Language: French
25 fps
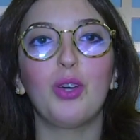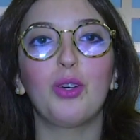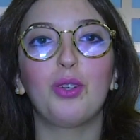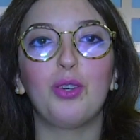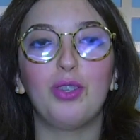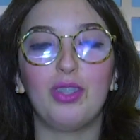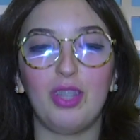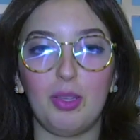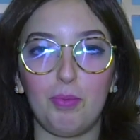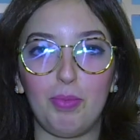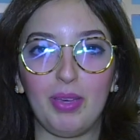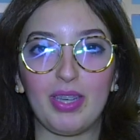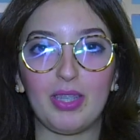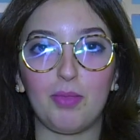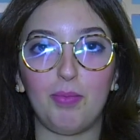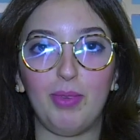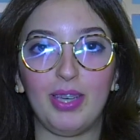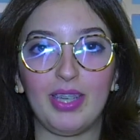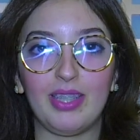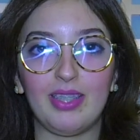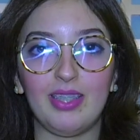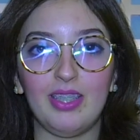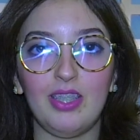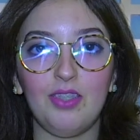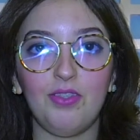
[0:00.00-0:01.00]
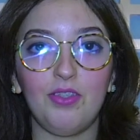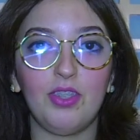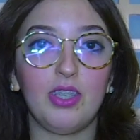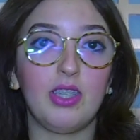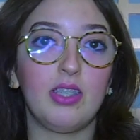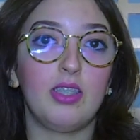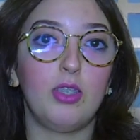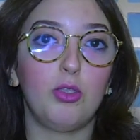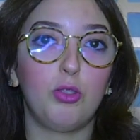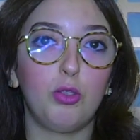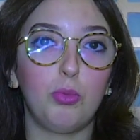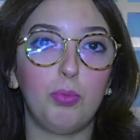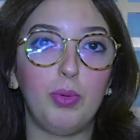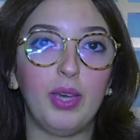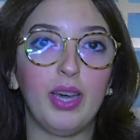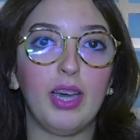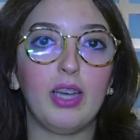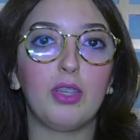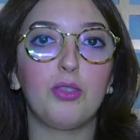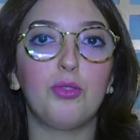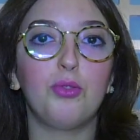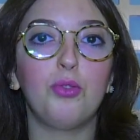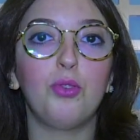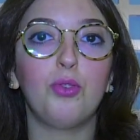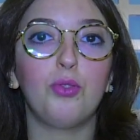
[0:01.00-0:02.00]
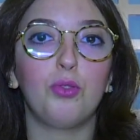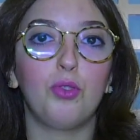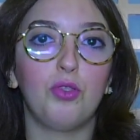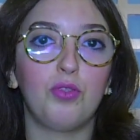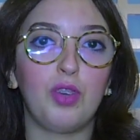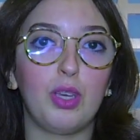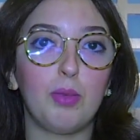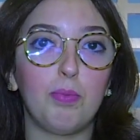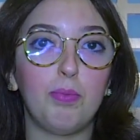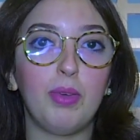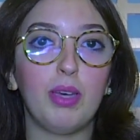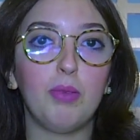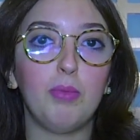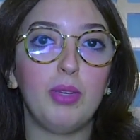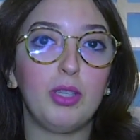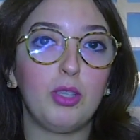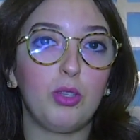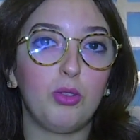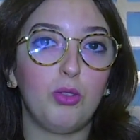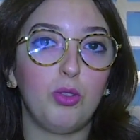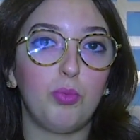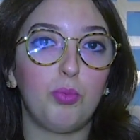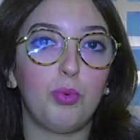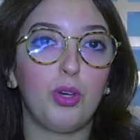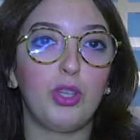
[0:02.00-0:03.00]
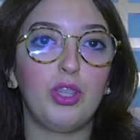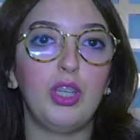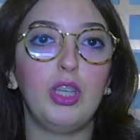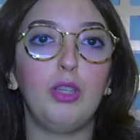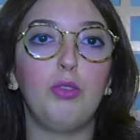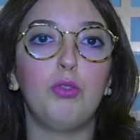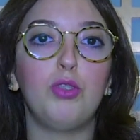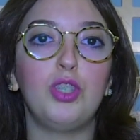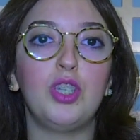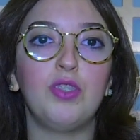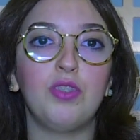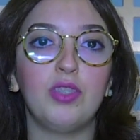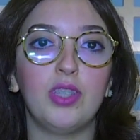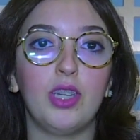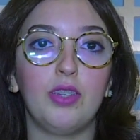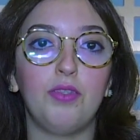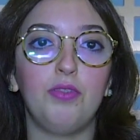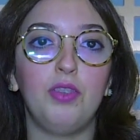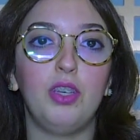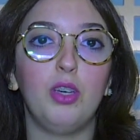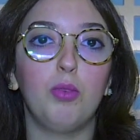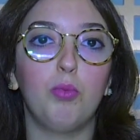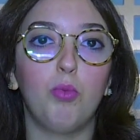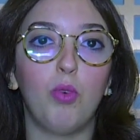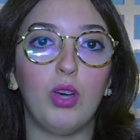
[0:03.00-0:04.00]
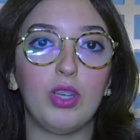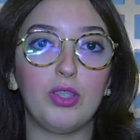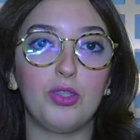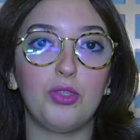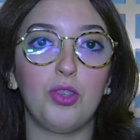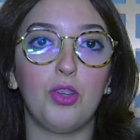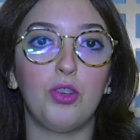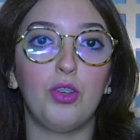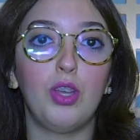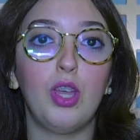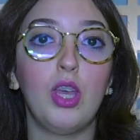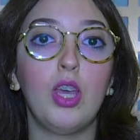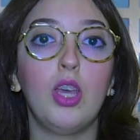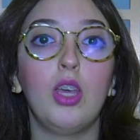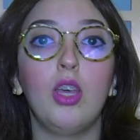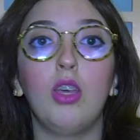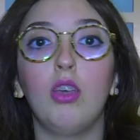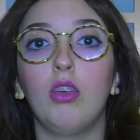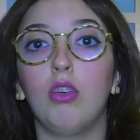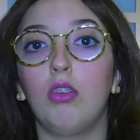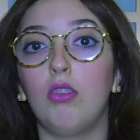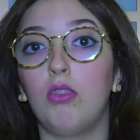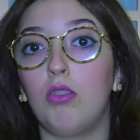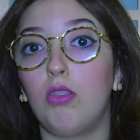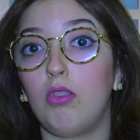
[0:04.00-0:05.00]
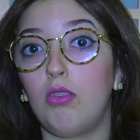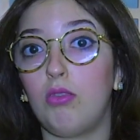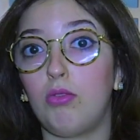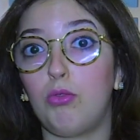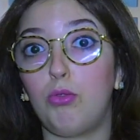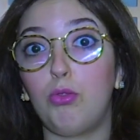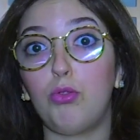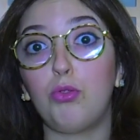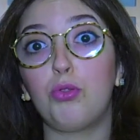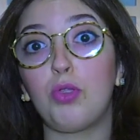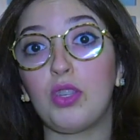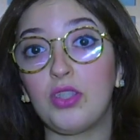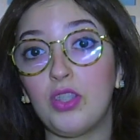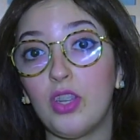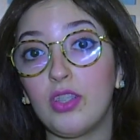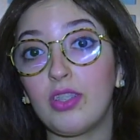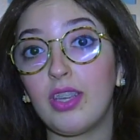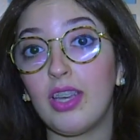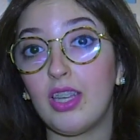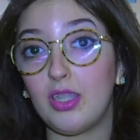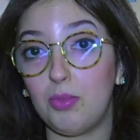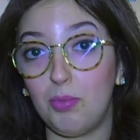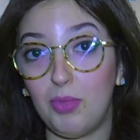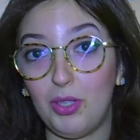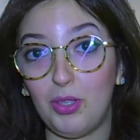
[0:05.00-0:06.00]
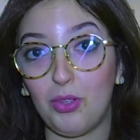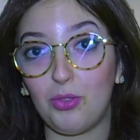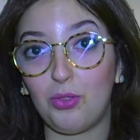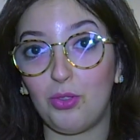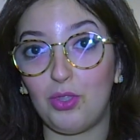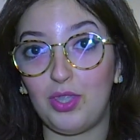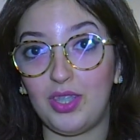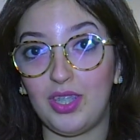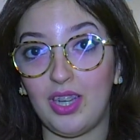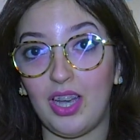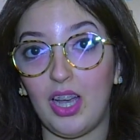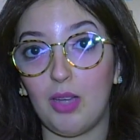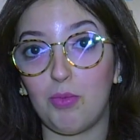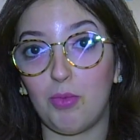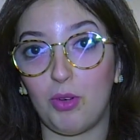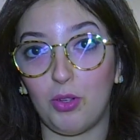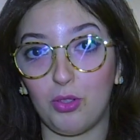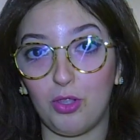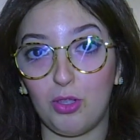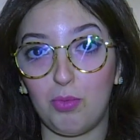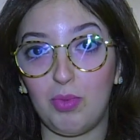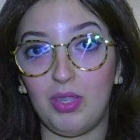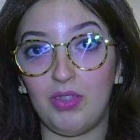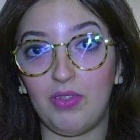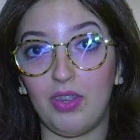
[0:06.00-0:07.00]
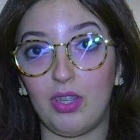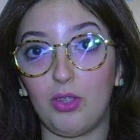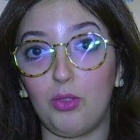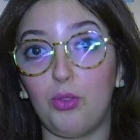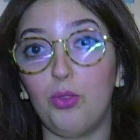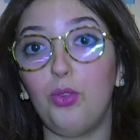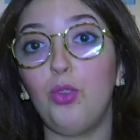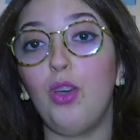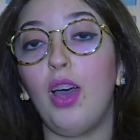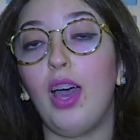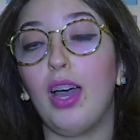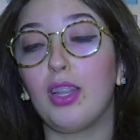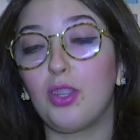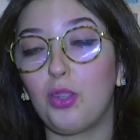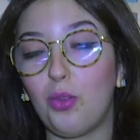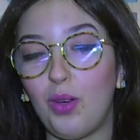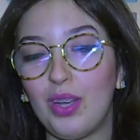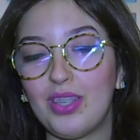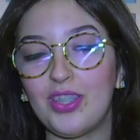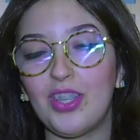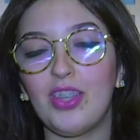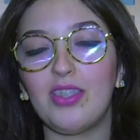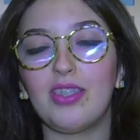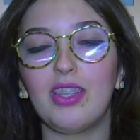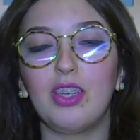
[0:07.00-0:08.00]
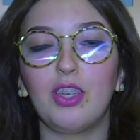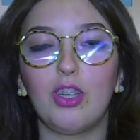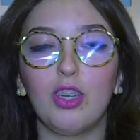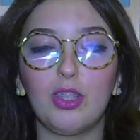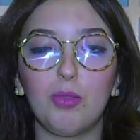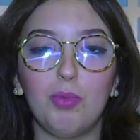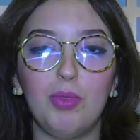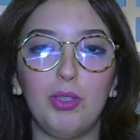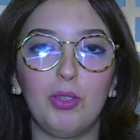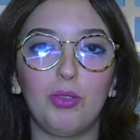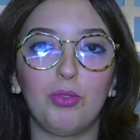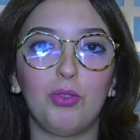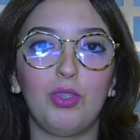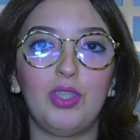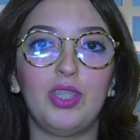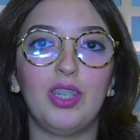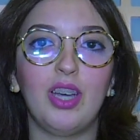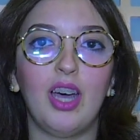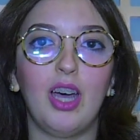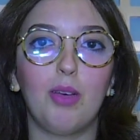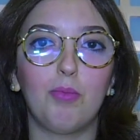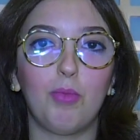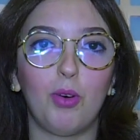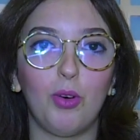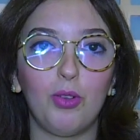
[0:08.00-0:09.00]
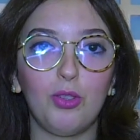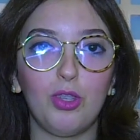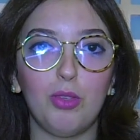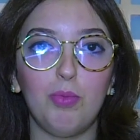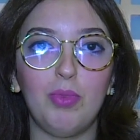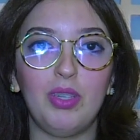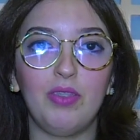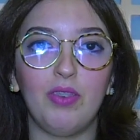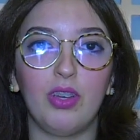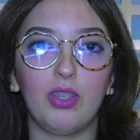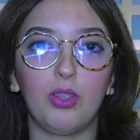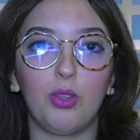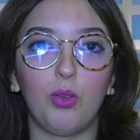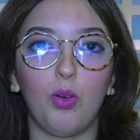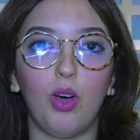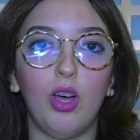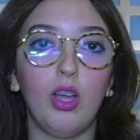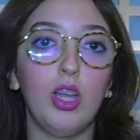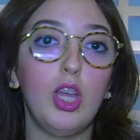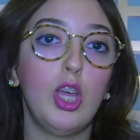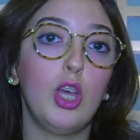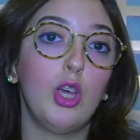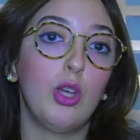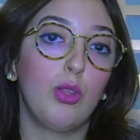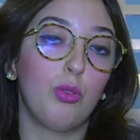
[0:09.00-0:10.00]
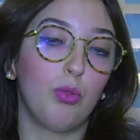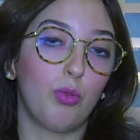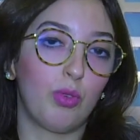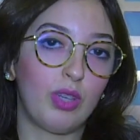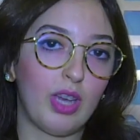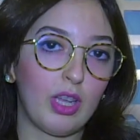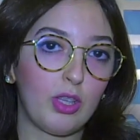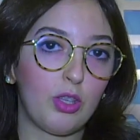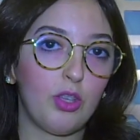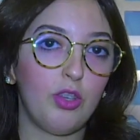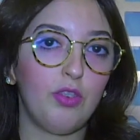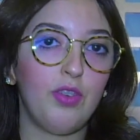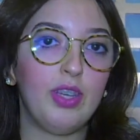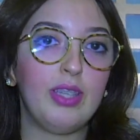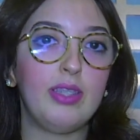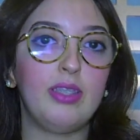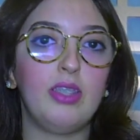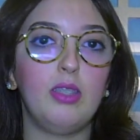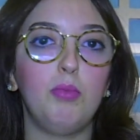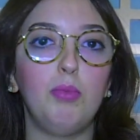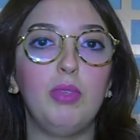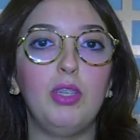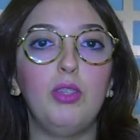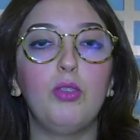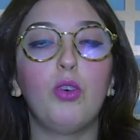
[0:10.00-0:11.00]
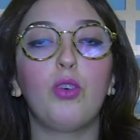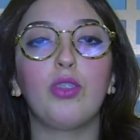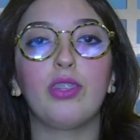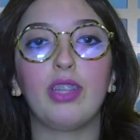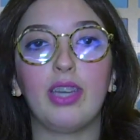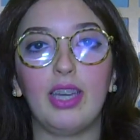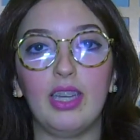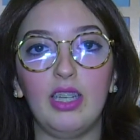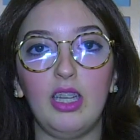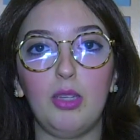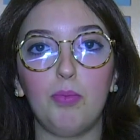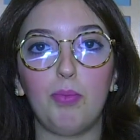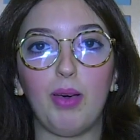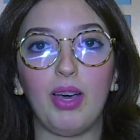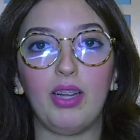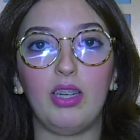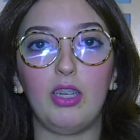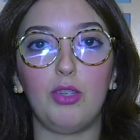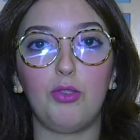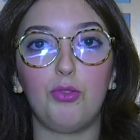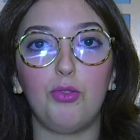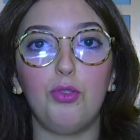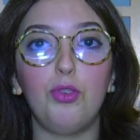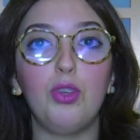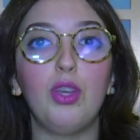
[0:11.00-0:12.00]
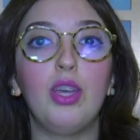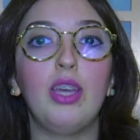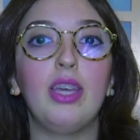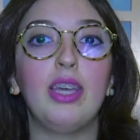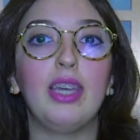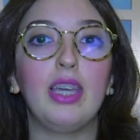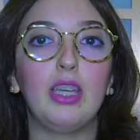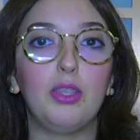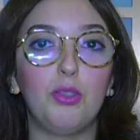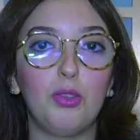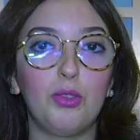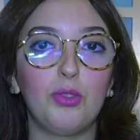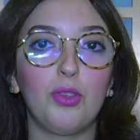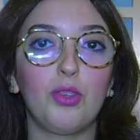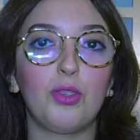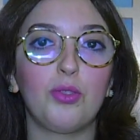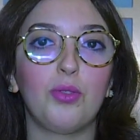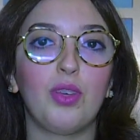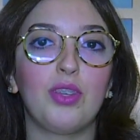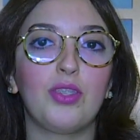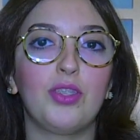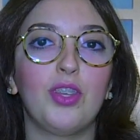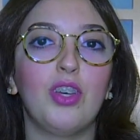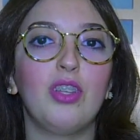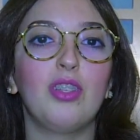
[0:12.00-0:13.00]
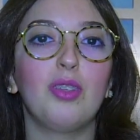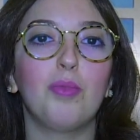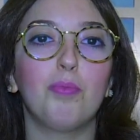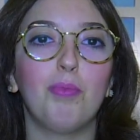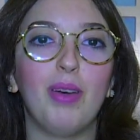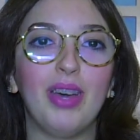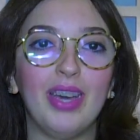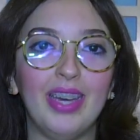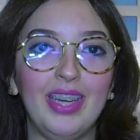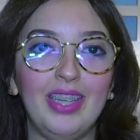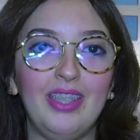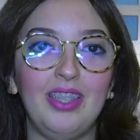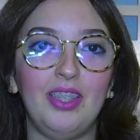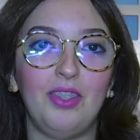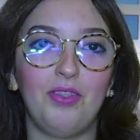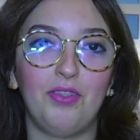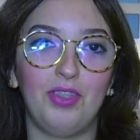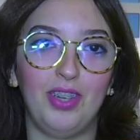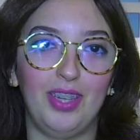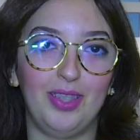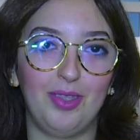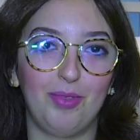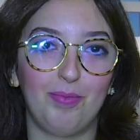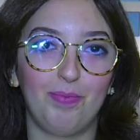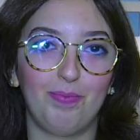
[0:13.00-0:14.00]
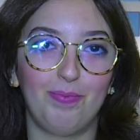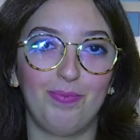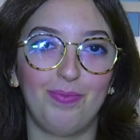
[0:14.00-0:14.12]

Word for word: Côté perspective, cette opération devrait permettre de porter le chiffre d'affaires boisson euh, de 75 millions de dirhams en 2022 à 350 millions de dirhams en 2023, donc 90 millions drainés par les jus et 260 par Ein Ifran.